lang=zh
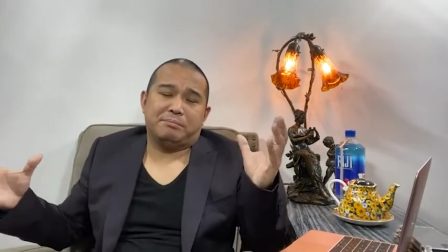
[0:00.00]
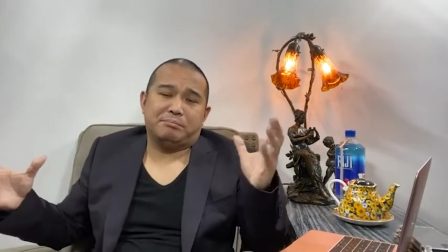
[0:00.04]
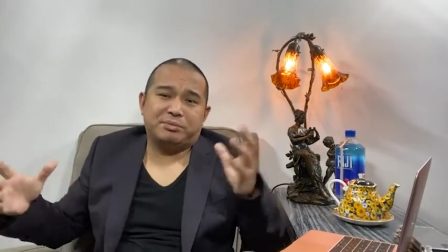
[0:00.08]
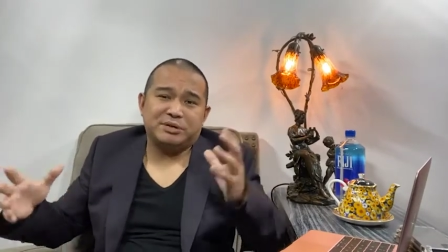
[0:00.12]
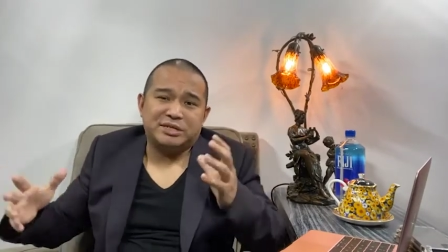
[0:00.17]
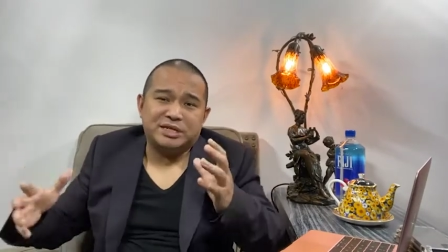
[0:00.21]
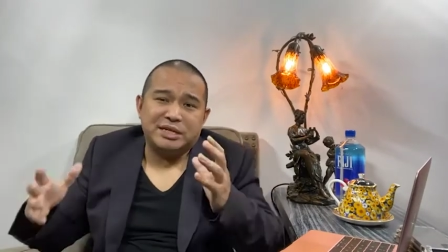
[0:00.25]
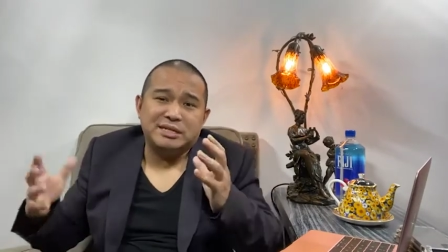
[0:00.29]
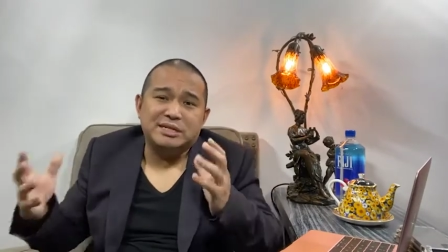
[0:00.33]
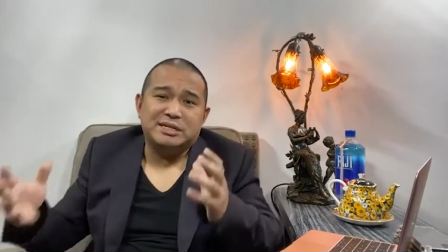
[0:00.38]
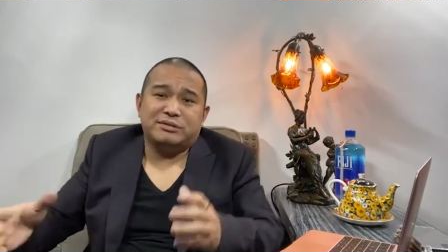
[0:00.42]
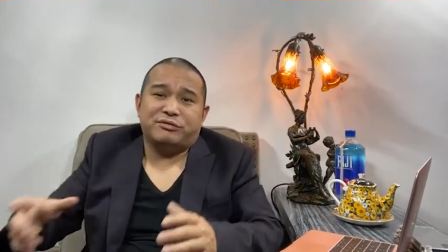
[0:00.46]
不
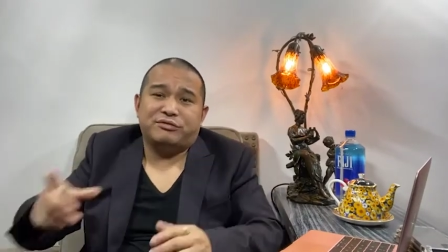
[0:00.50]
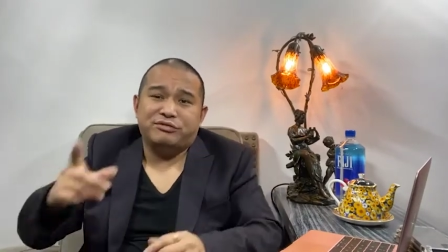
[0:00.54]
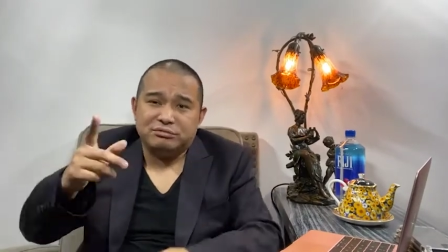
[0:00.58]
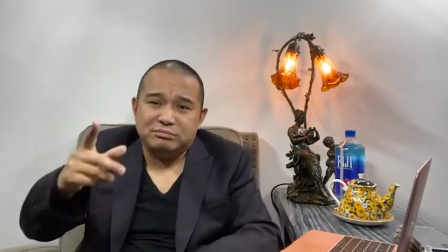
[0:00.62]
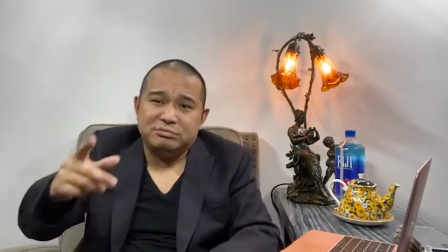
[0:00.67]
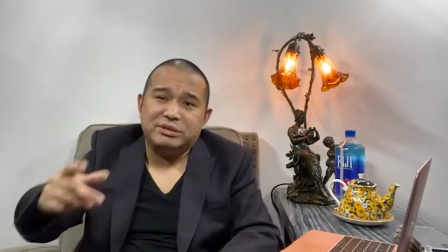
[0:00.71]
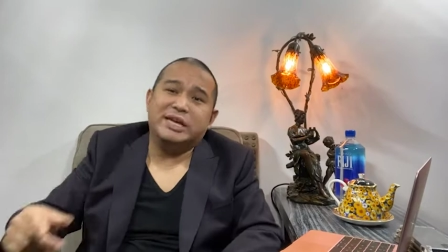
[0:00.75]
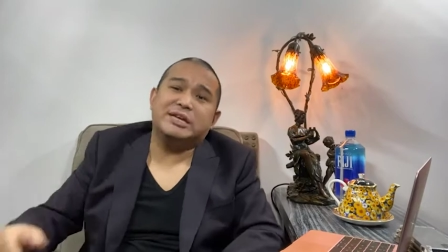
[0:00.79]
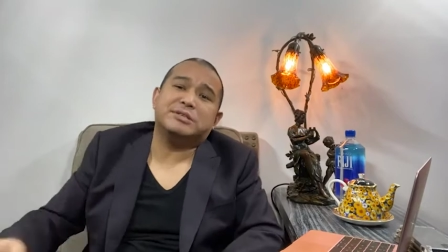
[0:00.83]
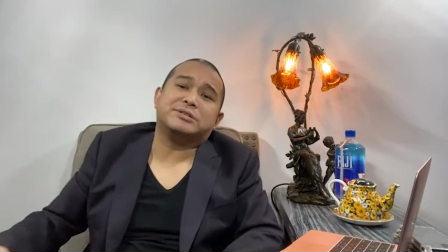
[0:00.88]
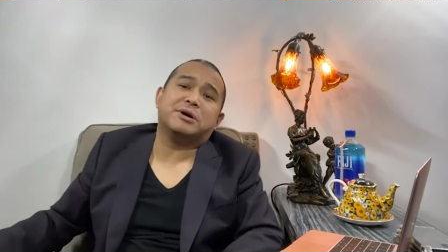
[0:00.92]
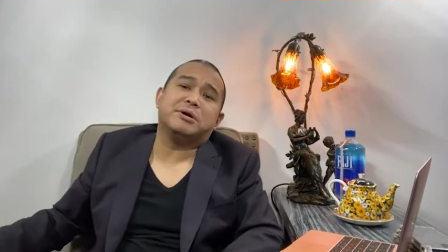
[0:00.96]
行乞，父
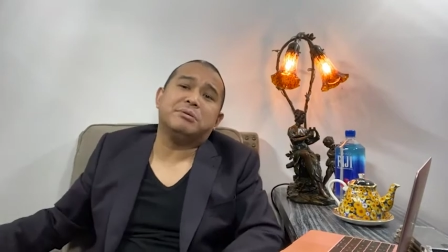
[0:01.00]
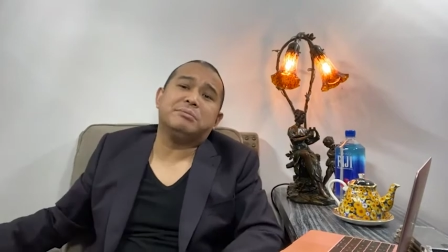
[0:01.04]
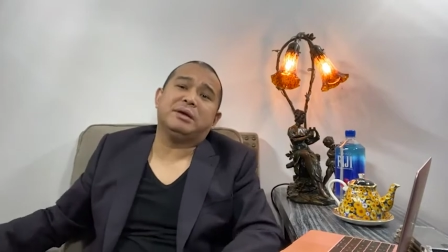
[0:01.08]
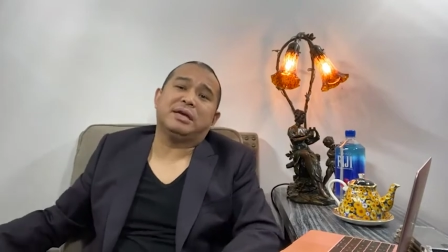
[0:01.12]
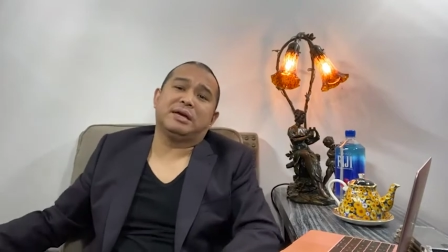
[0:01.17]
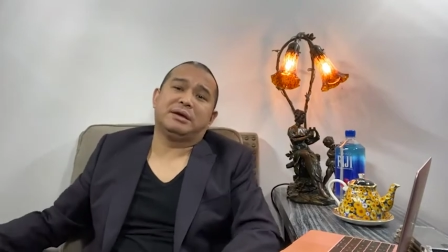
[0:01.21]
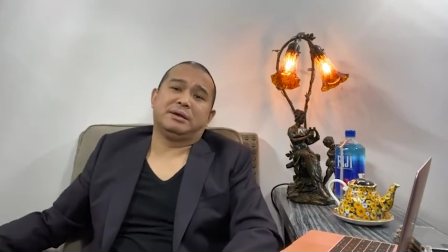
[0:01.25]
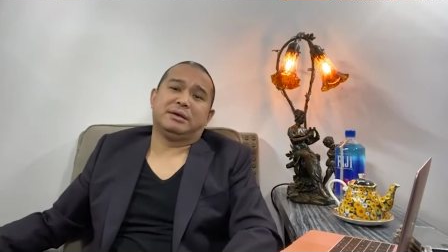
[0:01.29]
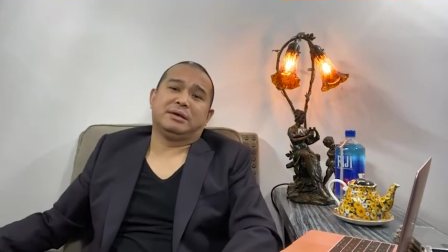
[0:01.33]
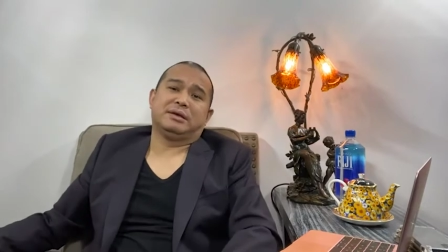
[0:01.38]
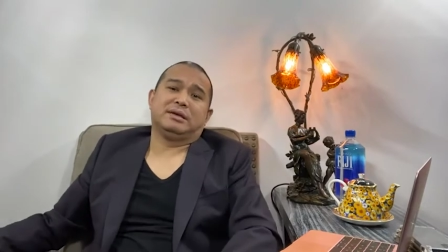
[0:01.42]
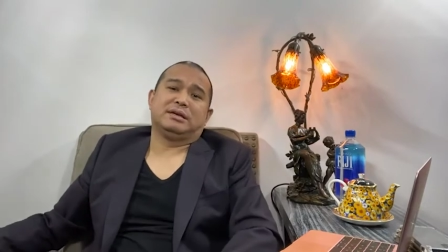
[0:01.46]
母也聪
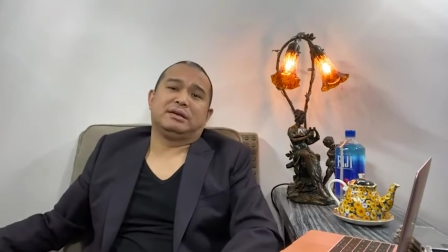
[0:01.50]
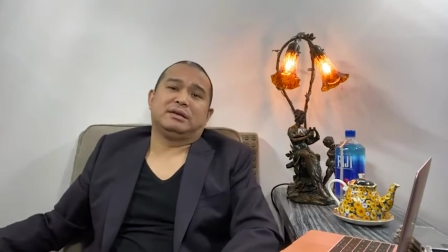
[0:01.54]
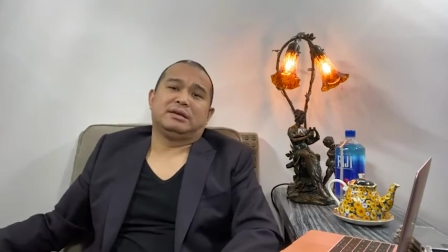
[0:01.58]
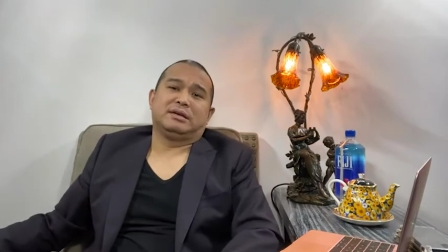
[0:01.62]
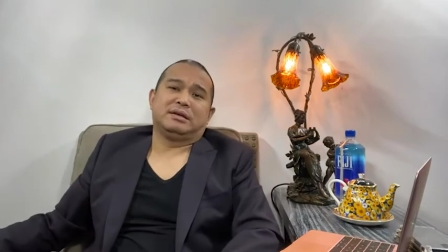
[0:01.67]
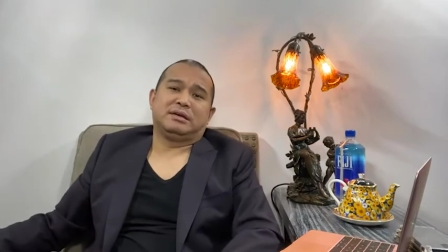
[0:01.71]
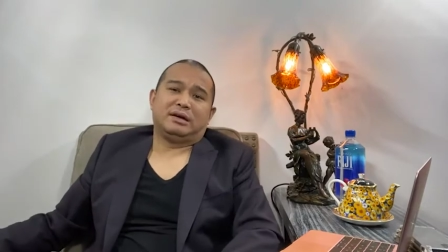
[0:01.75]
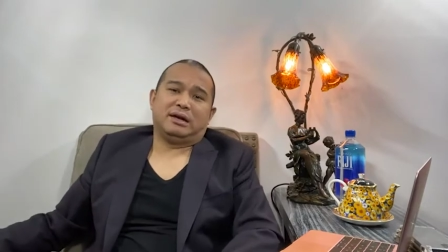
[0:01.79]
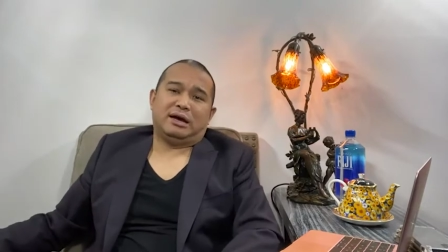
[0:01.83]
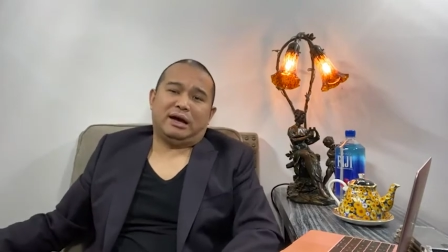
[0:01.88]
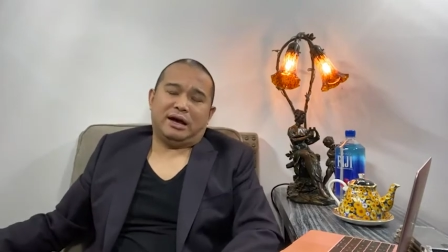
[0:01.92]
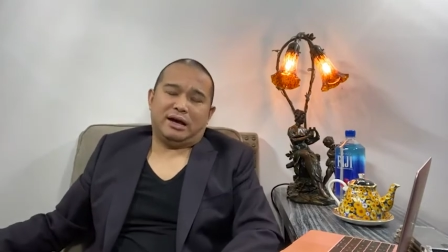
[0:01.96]
明
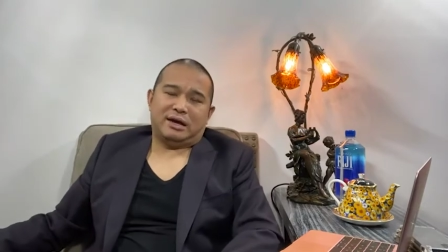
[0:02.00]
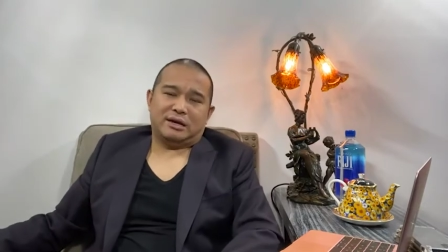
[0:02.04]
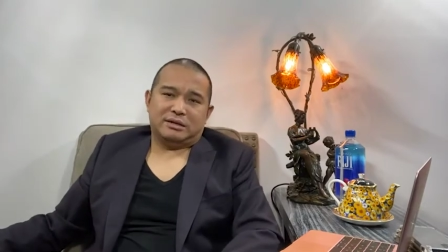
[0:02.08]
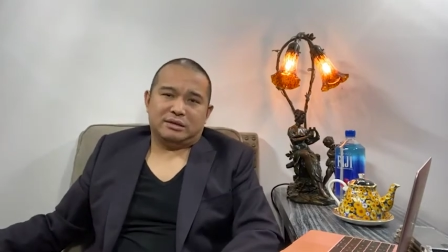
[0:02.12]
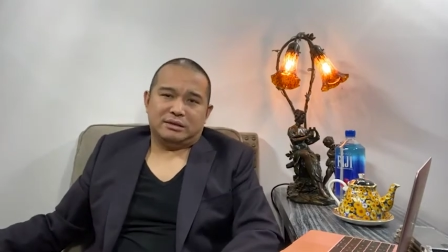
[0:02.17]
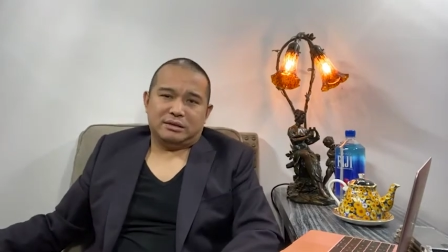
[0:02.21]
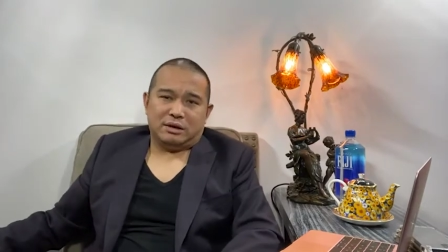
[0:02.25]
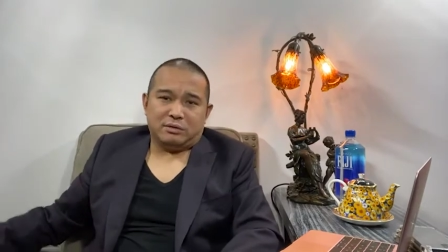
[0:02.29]
啊。